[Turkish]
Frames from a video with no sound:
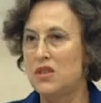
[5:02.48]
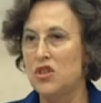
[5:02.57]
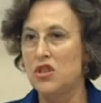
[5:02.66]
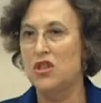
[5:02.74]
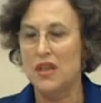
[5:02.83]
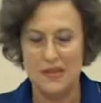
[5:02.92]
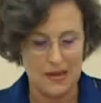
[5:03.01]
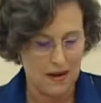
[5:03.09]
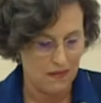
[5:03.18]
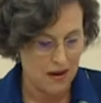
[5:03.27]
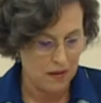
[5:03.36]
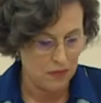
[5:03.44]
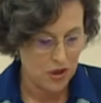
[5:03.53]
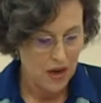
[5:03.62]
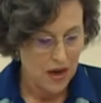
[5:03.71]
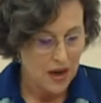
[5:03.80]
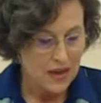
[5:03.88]
için ceza vermiş.
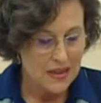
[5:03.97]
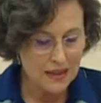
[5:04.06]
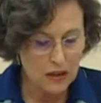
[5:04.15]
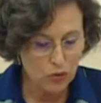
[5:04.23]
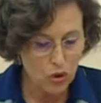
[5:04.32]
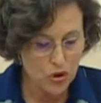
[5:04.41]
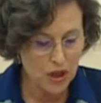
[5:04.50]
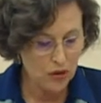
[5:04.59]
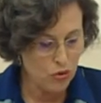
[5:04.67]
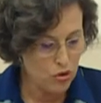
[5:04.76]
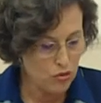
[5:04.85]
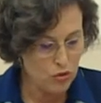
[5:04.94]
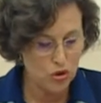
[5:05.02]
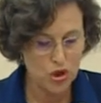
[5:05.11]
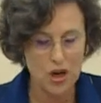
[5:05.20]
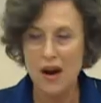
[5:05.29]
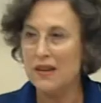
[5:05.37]
Yedi Kocalı Hürmüz
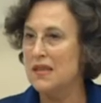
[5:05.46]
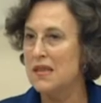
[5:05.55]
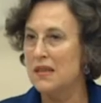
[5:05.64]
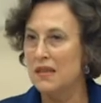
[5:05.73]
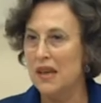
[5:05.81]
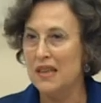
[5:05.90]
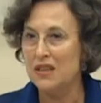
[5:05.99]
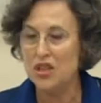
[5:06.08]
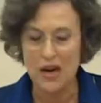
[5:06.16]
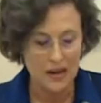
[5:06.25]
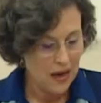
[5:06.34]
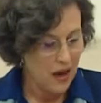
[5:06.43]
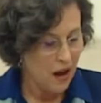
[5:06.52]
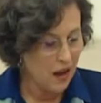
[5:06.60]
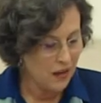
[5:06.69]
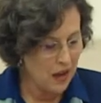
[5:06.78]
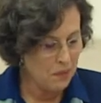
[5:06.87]
şarkısında geçen
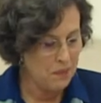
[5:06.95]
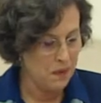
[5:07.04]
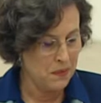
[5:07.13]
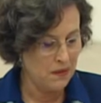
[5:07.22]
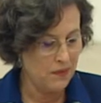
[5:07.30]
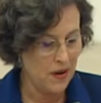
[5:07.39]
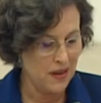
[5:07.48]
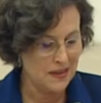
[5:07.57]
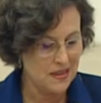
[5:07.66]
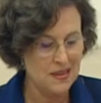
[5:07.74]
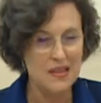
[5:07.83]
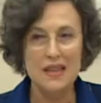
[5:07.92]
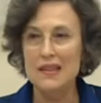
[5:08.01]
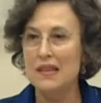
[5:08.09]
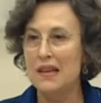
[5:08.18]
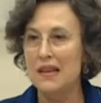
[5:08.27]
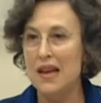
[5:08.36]
Allah Baba ifadesi
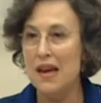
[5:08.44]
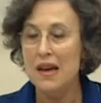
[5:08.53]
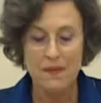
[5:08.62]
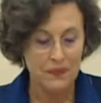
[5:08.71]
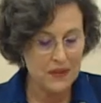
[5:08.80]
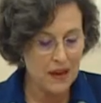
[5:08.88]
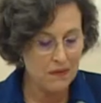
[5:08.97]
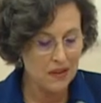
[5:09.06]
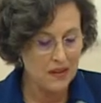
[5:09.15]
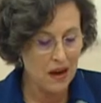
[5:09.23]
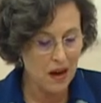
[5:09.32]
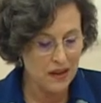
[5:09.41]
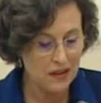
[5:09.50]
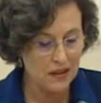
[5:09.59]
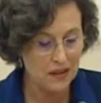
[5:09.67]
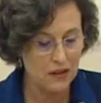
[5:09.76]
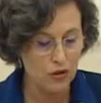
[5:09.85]
nedeniyle tevhide
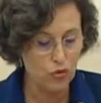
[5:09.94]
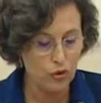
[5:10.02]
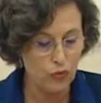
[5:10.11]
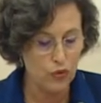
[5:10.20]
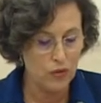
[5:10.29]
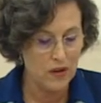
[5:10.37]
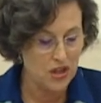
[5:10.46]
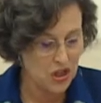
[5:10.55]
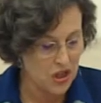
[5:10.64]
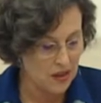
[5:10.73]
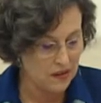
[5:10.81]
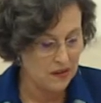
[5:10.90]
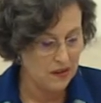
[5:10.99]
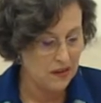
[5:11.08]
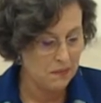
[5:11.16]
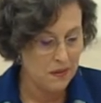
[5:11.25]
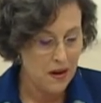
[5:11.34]
aykırıdır, küfür ve şirktir
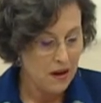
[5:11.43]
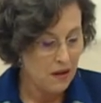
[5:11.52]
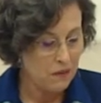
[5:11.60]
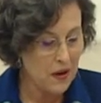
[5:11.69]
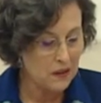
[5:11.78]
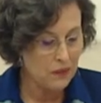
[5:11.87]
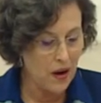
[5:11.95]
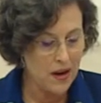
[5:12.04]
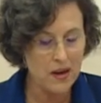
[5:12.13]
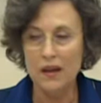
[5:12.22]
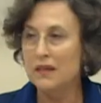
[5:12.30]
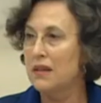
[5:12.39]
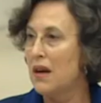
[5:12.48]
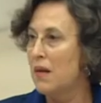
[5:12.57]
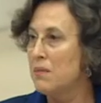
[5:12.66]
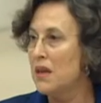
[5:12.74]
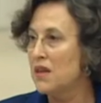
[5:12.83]
gibi fetvayı
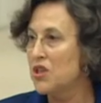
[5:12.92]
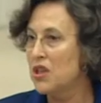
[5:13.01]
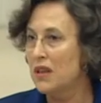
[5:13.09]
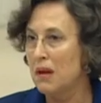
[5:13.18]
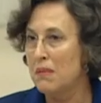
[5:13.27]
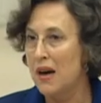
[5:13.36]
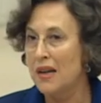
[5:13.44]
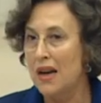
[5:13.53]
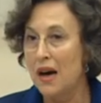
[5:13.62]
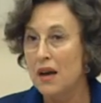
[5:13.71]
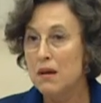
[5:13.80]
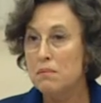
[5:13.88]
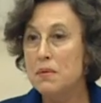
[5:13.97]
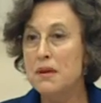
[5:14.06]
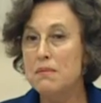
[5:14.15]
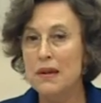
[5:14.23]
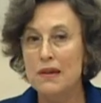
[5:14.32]
andıran bir açıklamayla
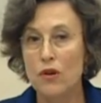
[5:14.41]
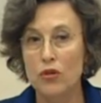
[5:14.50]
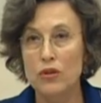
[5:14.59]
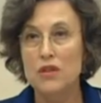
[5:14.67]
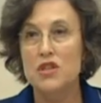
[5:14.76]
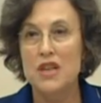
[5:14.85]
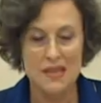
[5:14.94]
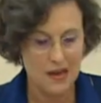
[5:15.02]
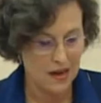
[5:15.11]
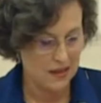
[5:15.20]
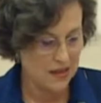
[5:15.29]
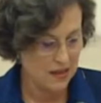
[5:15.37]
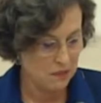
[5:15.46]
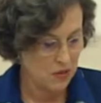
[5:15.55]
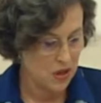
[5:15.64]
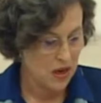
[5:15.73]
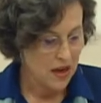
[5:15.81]
1 milyon ceza
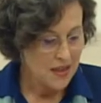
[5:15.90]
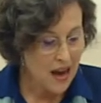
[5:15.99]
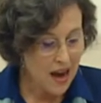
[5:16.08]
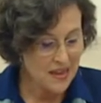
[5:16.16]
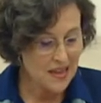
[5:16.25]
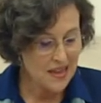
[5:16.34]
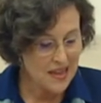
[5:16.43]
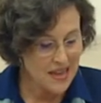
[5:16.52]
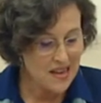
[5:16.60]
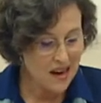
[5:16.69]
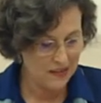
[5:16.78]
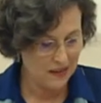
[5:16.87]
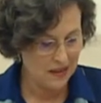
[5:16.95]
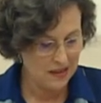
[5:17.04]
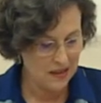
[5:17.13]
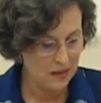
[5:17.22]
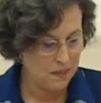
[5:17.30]
kesmiş. Yani
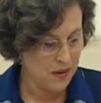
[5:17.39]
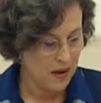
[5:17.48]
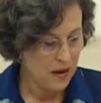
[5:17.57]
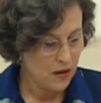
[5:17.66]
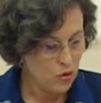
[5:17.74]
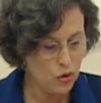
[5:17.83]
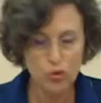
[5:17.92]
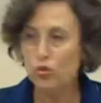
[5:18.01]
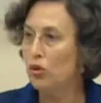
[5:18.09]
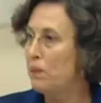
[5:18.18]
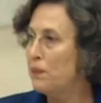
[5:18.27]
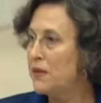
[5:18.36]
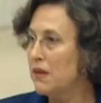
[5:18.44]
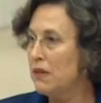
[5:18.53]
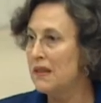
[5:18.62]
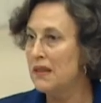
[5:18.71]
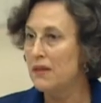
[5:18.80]
İran'daki gibi YouTube,
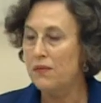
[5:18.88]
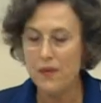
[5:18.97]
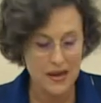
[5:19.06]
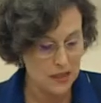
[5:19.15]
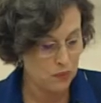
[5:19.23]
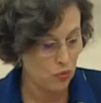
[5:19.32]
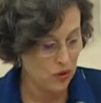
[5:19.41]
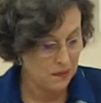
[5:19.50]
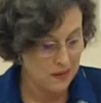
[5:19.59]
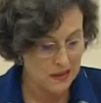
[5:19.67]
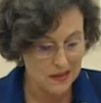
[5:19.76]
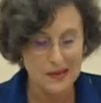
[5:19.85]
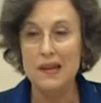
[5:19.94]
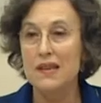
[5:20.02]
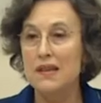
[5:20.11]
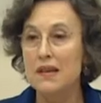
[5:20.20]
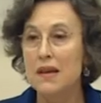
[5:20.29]
Twitter, Facebook gibi
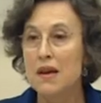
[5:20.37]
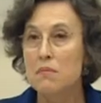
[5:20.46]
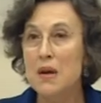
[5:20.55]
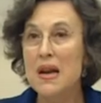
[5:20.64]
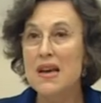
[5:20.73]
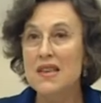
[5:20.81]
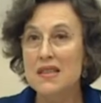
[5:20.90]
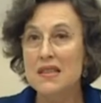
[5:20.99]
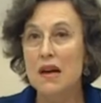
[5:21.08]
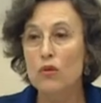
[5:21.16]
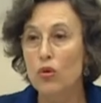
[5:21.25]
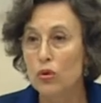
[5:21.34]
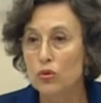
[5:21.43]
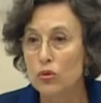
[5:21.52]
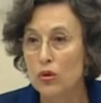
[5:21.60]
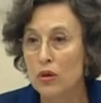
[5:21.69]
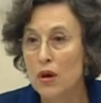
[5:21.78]
sitelerin bile yasak
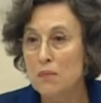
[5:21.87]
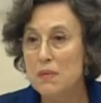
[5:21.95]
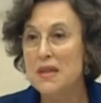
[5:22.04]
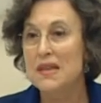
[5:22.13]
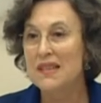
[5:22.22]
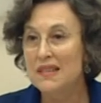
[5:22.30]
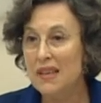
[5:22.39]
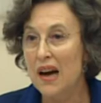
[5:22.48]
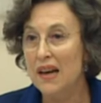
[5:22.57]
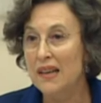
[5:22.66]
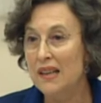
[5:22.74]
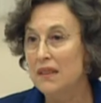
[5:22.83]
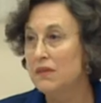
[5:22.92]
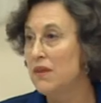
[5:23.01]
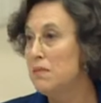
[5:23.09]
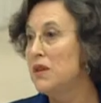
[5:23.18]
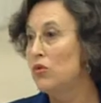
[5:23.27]
olduğu bir internet
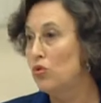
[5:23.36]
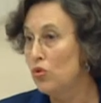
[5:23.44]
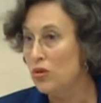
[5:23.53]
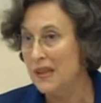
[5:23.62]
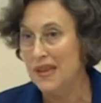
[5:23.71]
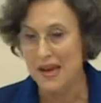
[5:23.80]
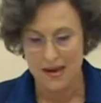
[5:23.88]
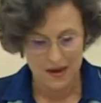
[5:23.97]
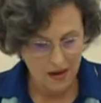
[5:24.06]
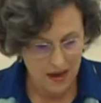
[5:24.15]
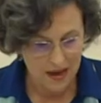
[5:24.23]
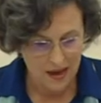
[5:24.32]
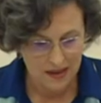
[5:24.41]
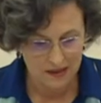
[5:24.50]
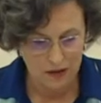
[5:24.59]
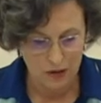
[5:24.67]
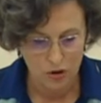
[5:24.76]
ve bir Türkiye hayal
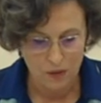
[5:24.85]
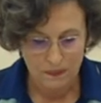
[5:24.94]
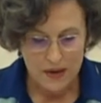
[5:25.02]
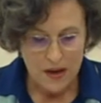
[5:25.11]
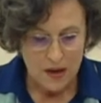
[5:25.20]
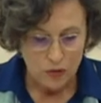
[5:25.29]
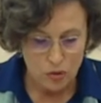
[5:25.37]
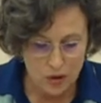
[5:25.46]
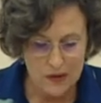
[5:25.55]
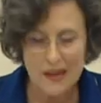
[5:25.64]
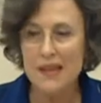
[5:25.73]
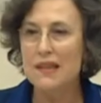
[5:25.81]
ediliyor. Türkiye